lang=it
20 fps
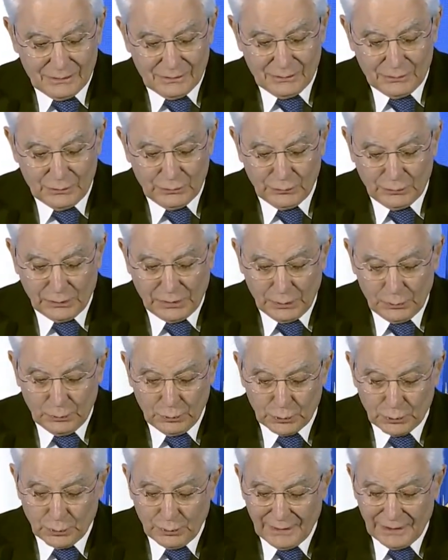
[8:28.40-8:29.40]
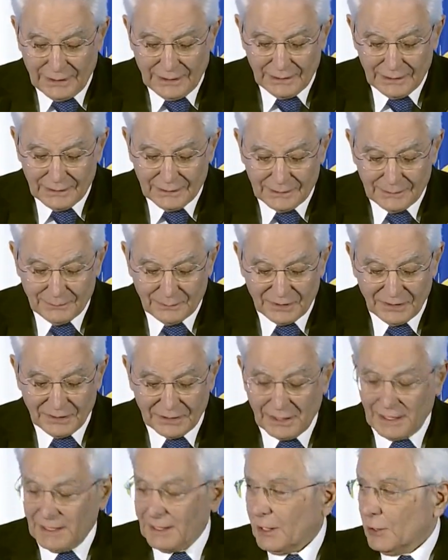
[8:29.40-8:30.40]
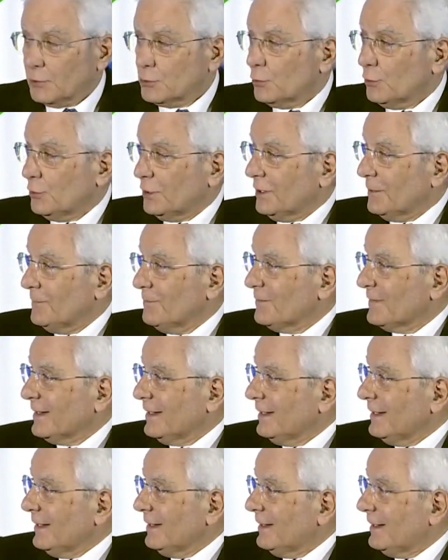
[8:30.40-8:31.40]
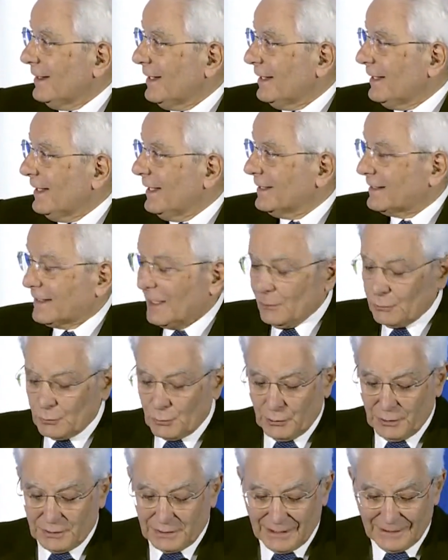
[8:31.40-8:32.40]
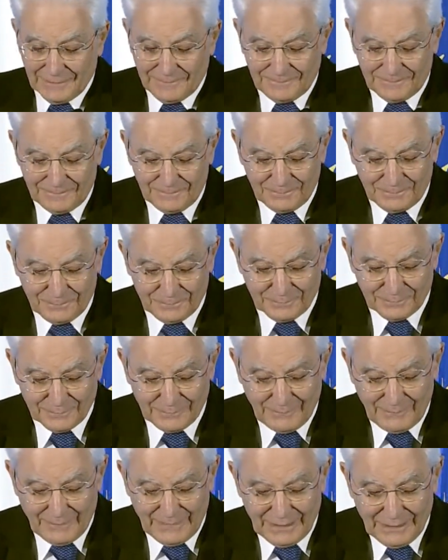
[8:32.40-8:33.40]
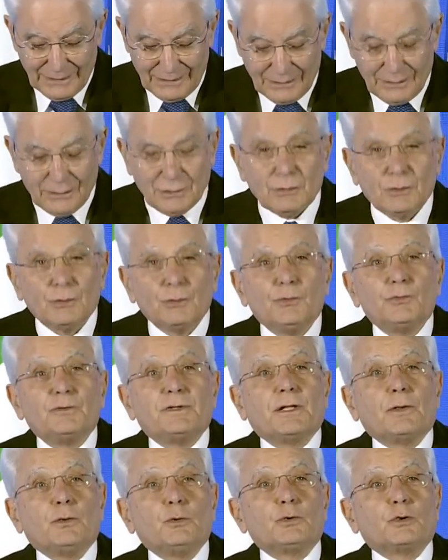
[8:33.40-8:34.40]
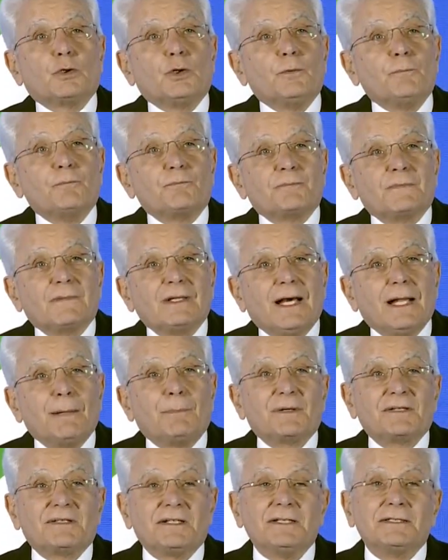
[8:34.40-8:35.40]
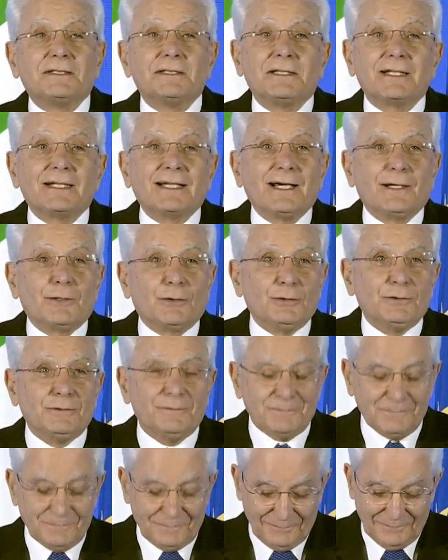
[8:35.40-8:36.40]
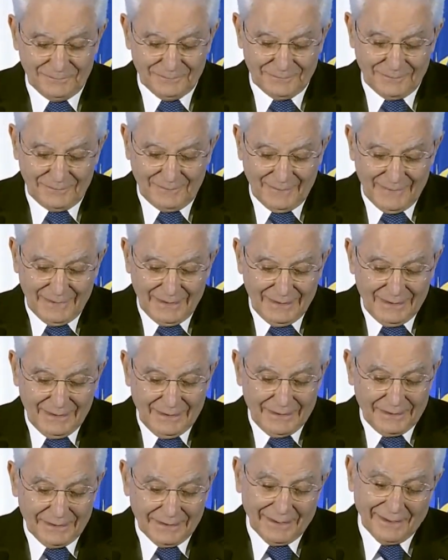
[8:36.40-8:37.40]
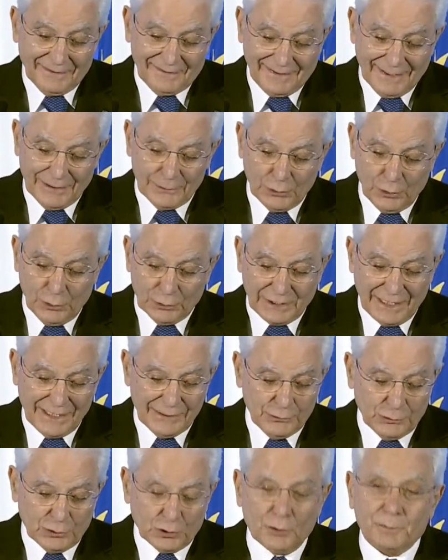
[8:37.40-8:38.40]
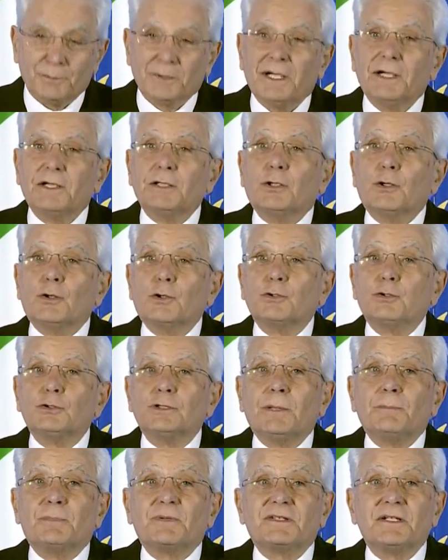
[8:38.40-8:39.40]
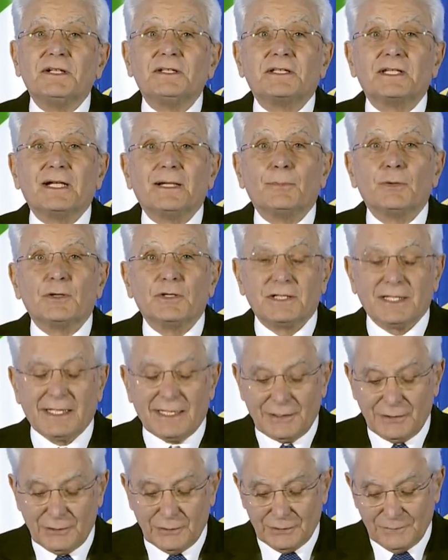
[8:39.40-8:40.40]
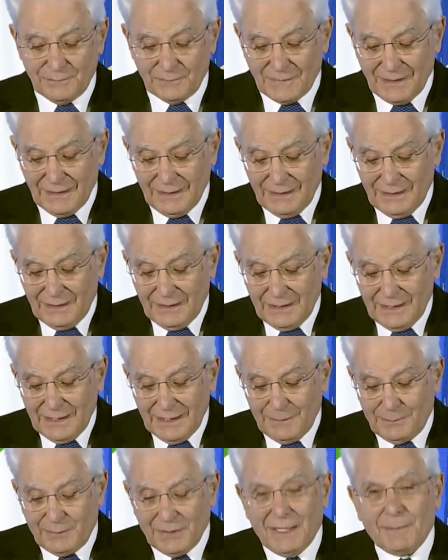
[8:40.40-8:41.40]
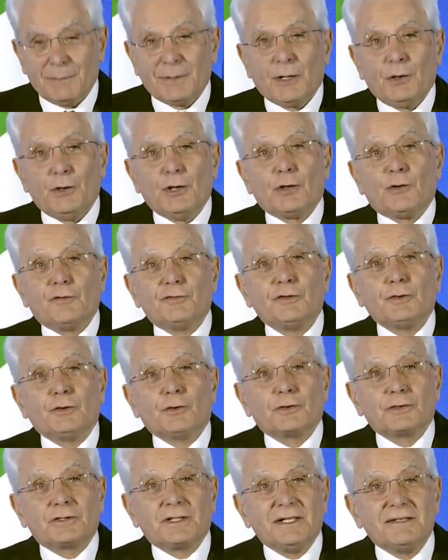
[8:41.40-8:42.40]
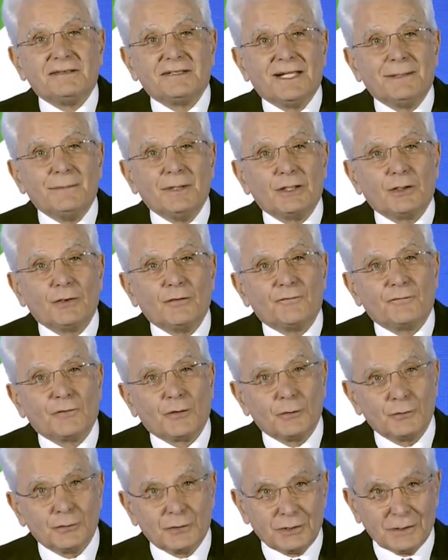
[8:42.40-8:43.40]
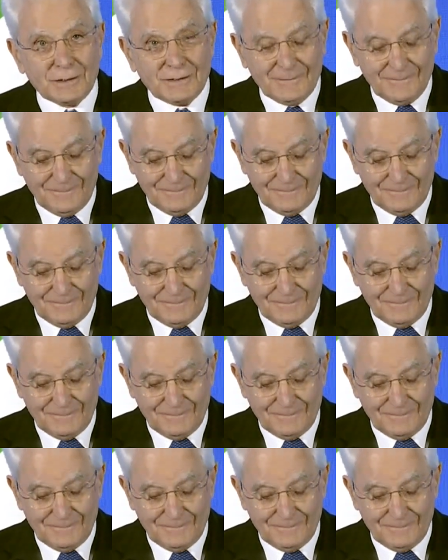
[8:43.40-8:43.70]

Un saluto al Presidente della Regione, alle altre autorità. Un saluto al Presidente De Caro, ringraziandolo tanto per il ricordo del Presidente Napolitano e per le parole così cortesi nei miei confronti.